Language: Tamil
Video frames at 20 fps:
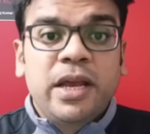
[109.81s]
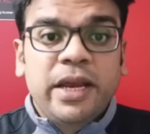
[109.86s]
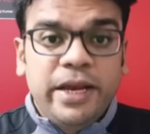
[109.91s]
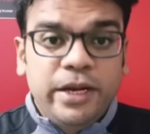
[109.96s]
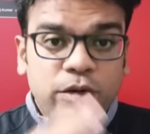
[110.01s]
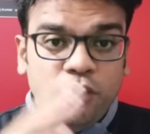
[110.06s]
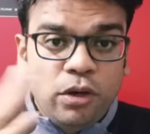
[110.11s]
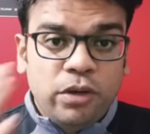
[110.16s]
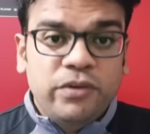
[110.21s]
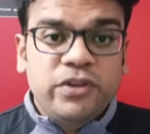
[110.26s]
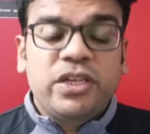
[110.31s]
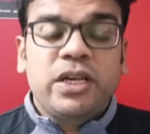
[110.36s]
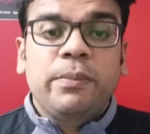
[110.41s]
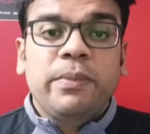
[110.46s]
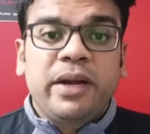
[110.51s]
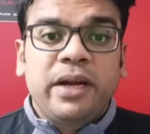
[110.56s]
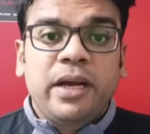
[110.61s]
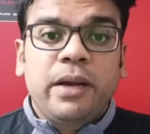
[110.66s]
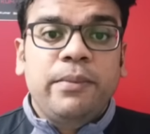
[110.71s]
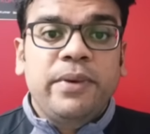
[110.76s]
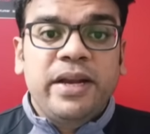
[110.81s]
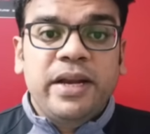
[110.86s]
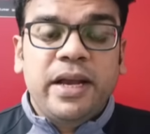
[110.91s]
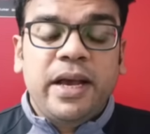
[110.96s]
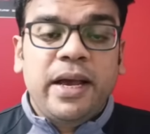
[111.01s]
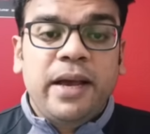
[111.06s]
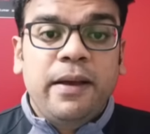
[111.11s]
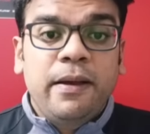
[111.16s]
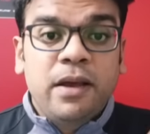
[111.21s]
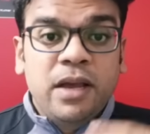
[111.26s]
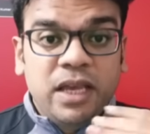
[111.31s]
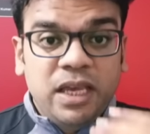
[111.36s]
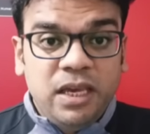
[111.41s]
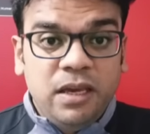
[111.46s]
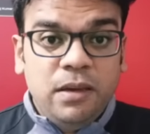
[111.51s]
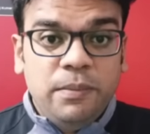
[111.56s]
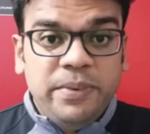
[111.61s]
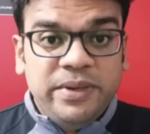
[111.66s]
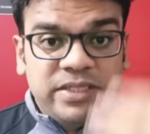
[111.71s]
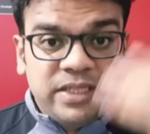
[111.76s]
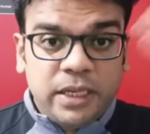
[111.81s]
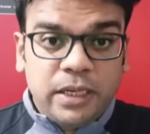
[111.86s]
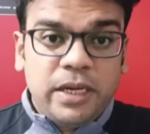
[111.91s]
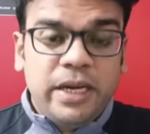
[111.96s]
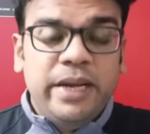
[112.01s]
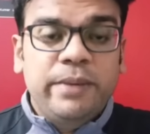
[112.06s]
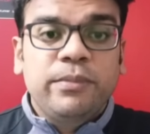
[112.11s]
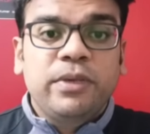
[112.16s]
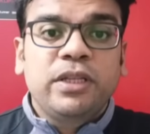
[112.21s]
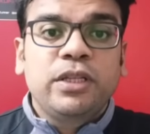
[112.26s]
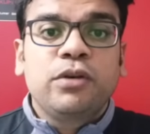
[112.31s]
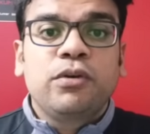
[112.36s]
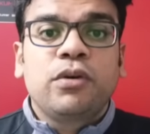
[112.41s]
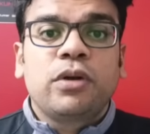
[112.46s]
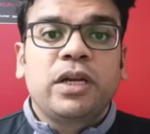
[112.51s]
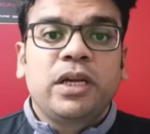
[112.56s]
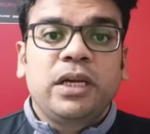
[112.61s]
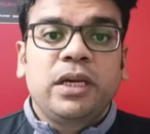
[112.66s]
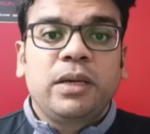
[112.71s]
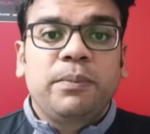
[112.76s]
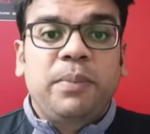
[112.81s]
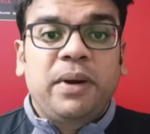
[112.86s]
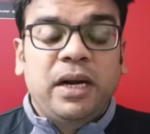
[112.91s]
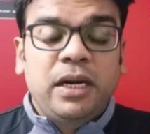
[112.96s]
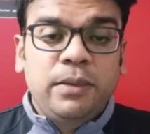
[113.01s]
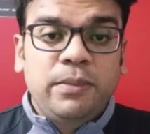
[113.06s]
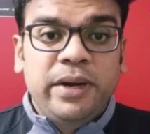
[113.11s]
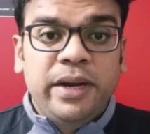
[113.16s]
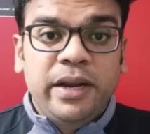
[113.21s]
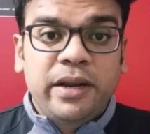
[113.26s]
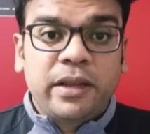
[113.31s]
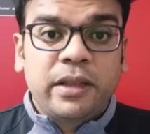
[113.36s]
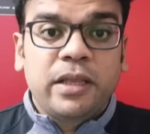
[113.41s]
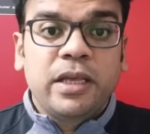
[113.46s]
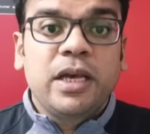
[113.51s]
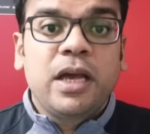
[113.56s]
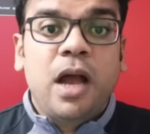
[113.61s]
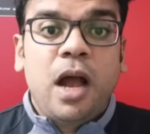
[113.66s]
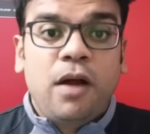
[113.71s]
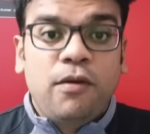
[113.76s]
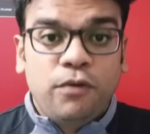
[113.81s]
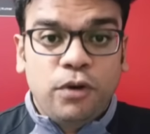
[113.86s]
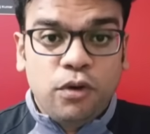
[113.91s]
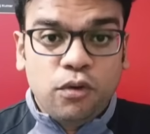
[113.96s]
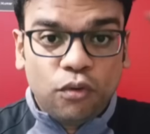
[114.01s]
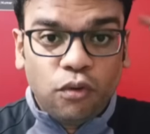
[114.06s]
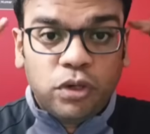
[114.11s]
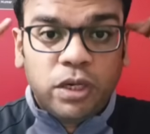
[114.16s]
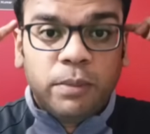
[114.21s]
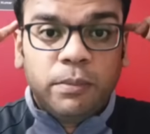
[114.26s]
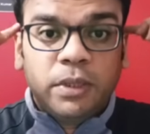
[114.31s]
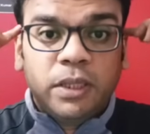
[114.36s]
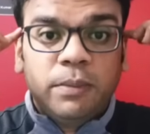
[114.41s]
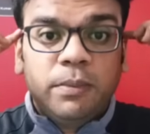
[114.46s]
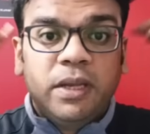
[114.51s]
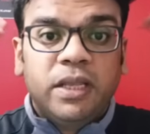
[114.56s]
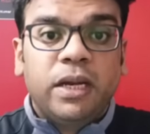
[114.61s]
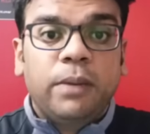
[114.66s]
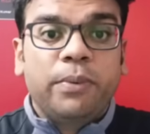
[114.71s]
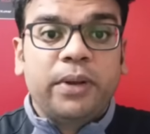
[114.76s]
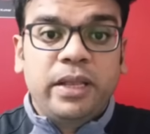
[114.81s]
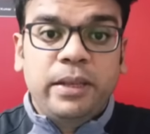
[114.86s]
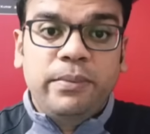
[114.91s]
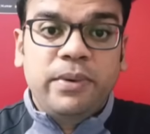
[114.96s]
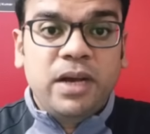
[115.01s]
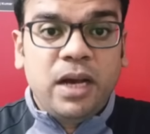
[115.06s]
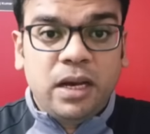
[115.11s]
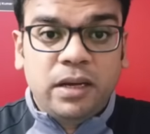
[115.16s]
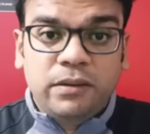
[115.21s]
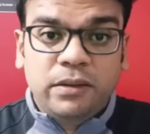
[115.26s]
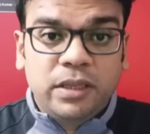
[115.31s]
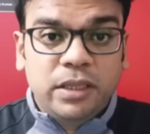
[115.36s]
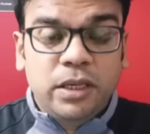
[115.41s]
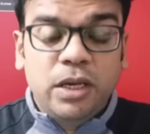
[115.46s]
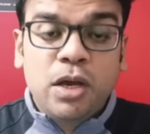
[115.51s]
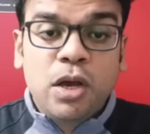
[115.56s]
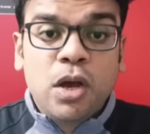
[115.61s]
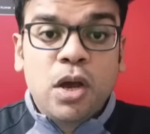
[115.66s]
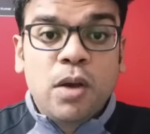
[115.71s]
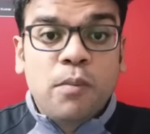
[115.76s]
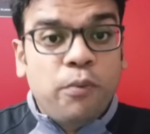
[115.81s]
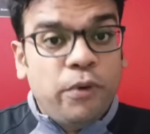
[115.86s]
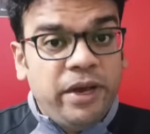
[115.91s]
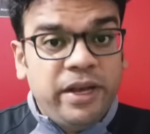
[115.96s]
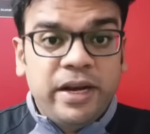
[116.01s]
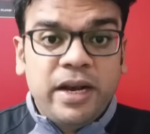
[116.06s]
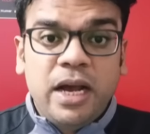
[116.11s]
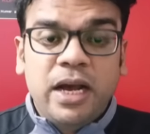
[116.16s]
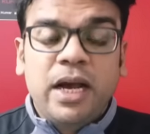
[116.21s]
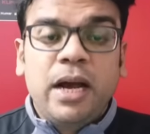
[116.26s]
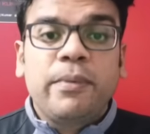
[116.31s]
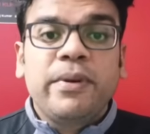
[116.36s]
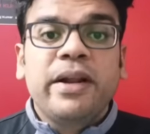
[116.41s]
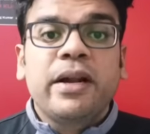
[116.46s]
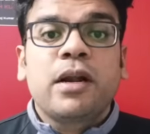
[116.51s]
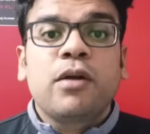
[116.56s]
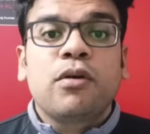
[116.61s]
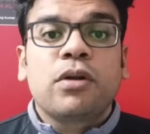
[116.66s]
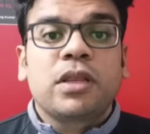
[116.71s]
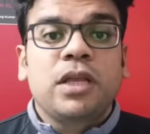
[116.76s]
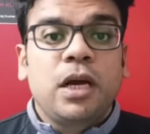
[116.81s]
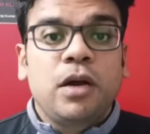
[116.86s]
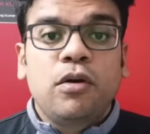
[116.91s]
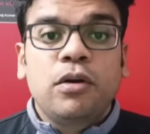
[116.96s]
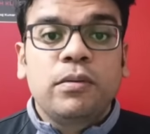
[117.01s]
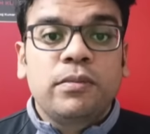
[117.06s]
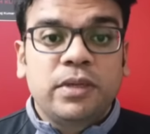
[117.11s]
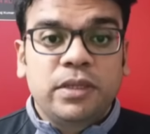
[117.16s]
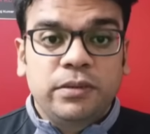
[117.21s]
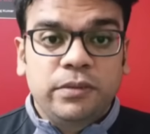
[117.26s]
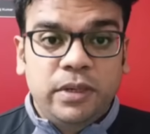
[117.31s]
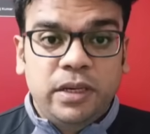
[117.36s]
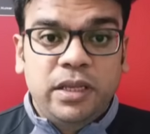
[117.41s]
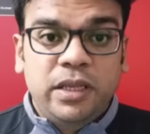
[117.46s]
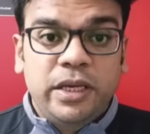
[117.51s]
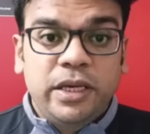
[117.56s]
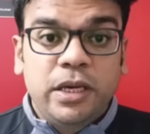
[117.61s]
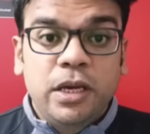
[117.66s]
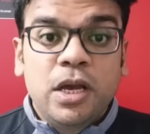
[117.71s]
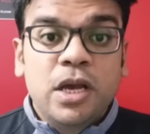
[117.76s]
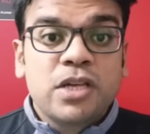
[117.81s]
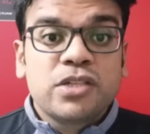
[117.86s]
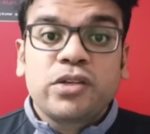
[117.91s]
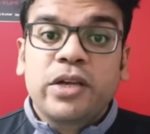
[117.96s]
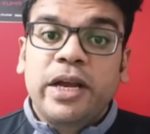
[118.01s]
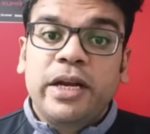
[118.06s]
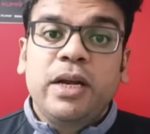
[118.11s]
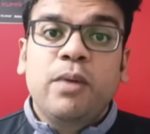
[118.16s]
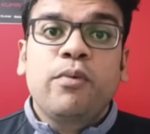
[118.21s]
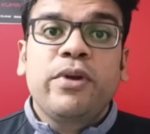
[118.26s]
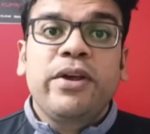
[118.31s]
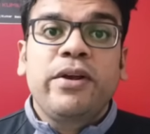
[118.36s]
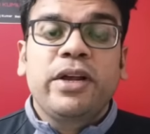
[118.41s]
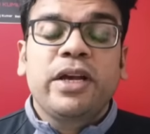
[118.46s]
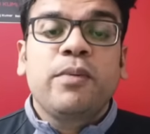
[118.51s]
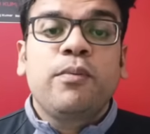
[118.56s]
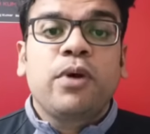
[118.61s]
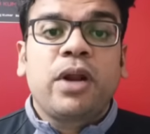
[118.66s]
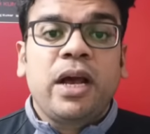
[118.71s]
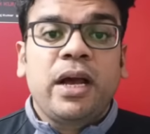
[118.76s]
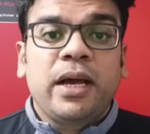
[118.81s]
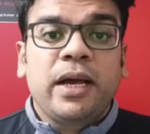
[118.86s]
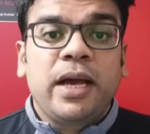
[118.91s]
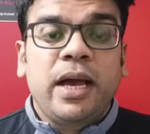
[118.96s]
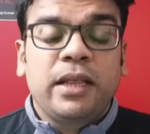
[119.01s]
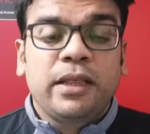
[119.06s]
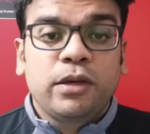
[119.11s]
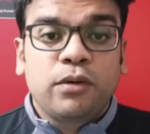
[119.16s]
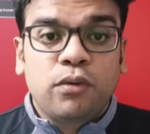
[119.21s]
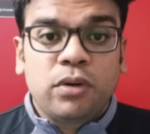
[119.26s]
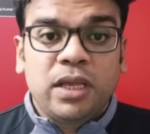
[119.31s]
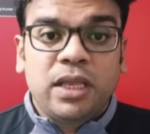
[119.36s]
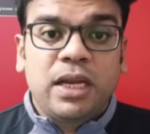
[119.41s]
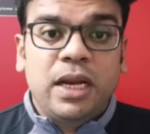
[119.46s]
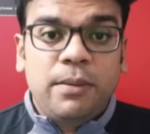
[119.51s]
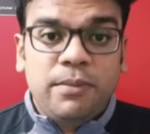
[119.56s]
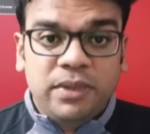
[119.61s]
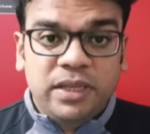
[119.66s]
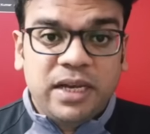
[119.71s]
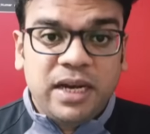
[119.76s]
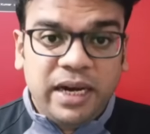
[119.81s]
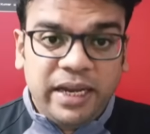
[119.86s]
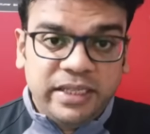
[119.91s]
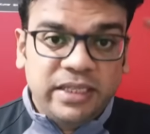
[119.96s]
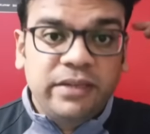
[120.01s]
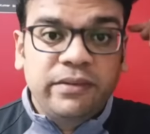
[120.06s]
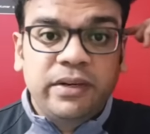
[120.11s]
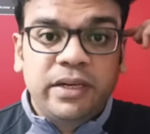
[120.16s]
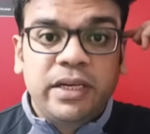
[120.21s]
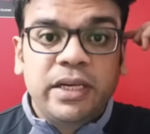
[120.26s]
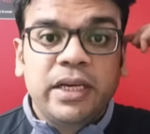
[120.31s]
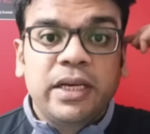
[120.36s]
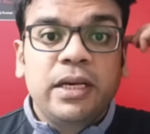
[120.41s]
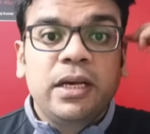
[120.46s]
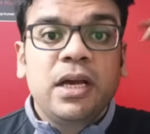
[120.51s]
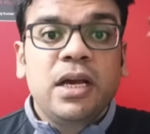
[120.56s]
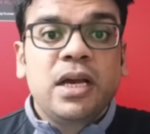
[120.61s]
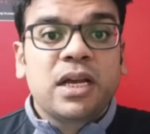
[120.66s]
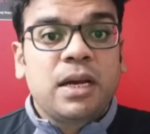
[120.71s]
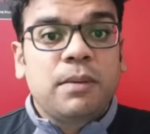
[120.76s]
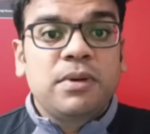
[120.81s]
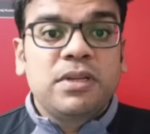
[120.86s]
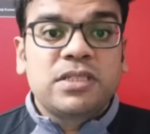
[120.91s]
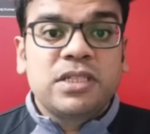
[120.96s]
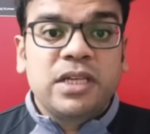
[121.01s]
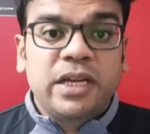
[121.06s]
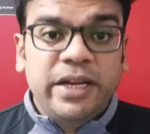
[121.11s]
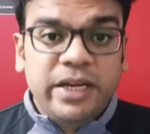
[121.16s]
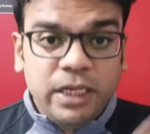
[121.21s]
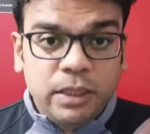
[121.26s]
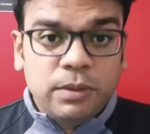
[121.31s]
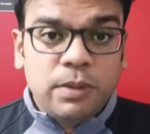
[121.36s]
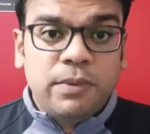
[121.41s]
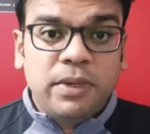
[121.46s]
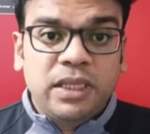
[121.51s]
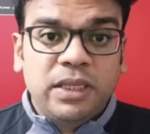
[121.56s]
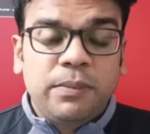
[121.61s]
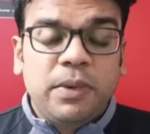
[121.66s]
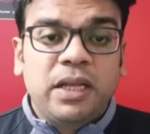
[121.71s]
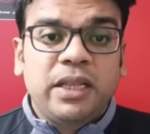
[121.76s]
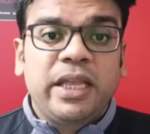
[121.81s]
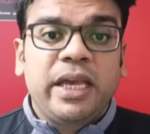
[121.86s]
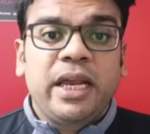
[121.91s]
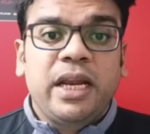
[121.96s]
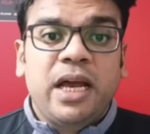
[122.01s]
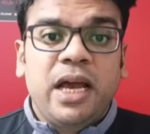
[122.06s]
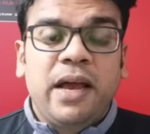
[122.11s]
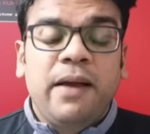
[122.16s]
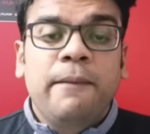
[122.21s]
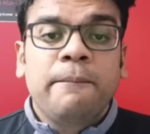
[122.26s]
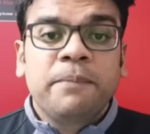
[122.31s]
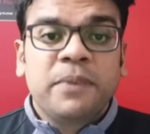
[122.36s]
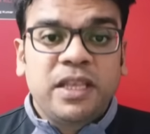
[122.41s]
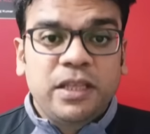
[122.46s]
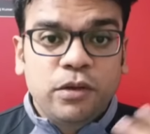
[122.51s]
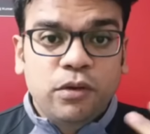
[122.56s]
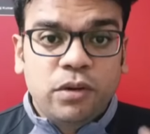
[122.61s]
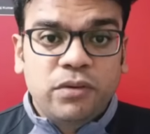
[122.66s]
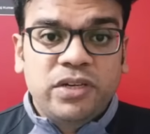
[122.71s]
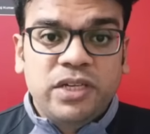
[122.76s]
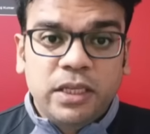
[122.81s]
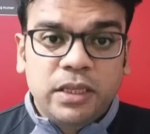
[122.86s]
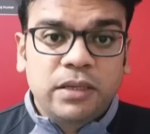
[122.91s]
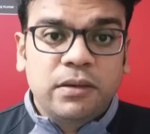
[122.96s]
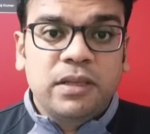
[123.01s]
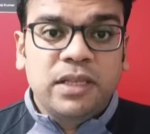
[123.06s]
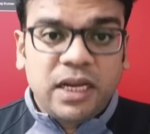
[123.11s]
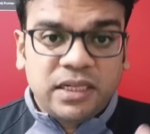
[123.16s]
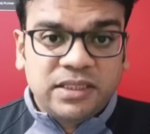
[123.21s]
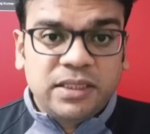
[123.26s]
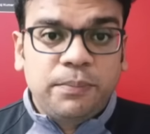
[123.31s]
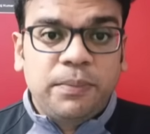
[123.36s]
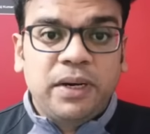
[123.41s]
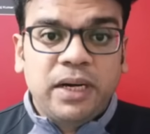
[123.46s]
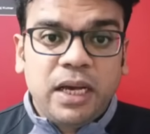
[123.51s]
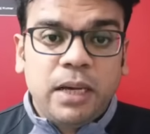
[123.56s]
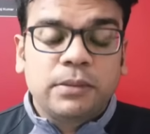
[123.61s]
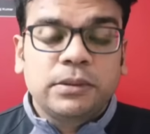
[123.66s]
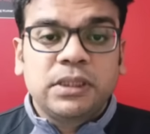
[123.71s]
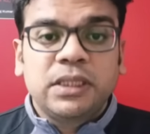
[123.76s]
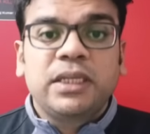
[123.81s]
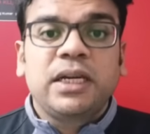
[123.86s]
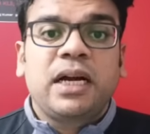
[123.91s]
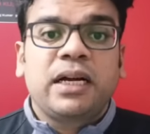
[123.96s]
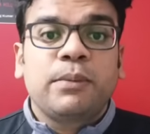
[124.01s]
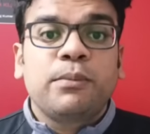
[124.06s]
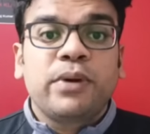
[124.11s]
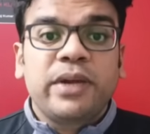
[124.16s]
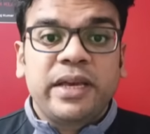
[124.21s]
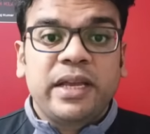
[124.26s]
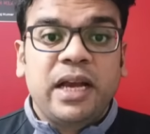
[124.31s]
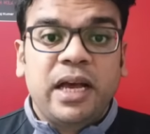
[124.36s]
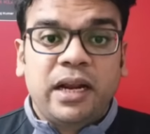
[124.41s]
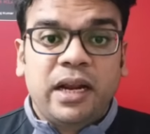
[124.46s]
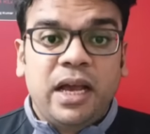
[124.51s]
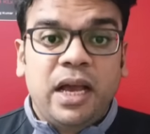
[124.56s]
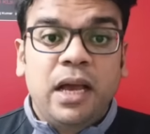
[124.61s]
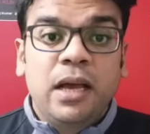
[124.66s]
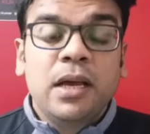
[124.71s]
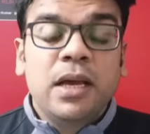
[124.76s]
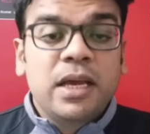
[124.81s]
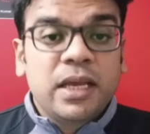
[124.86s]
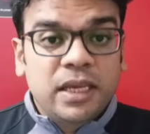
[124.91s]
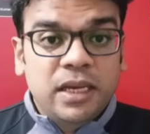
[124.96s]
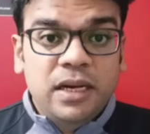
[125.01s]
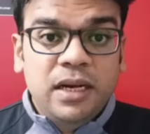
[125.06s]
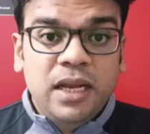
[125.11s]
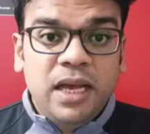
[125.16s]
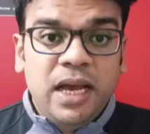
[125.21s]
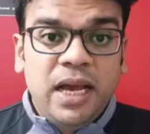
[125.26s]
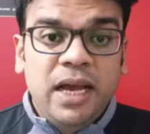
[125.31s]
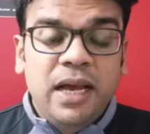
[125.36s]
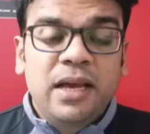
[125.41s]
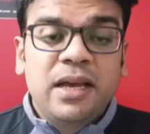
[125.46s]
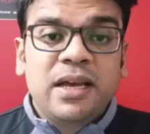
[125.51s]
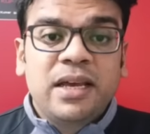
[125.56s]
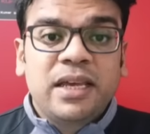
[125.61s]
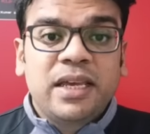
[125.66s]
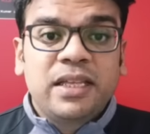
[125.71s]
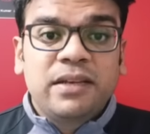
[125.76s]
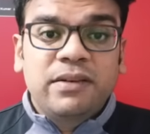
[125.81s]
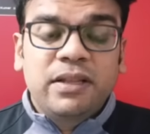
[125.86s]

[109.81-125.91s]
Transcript: இன்னொரு விஷயம் என்ன அப்படின்னா இவிபி e செட்லேயும் வந்து ஒரு பன்னெண்டு மணிலேருந்து அவ்வளோ கூட்டம் வந்து பார்த்தீங்கன்னா பிரதீப்புக்காக வந்து போயிருக்காங்க அப்படின்ற ஒரு தகவலும் வந்து வருது ஸோ என்ன முடிவு எடுக்க போகிறாங்க அந்த கூட்டத்தெல்லாம் வந்து கலைத்து விட்டு கமல் சார் இன்னமும் வந்து பார்த்தீங்கன்னா இந்த ஒரு விஷயத்துக்கு வந்து அக்செப்ட் பண்ணாமல் வந்து அடம் இல்லை இது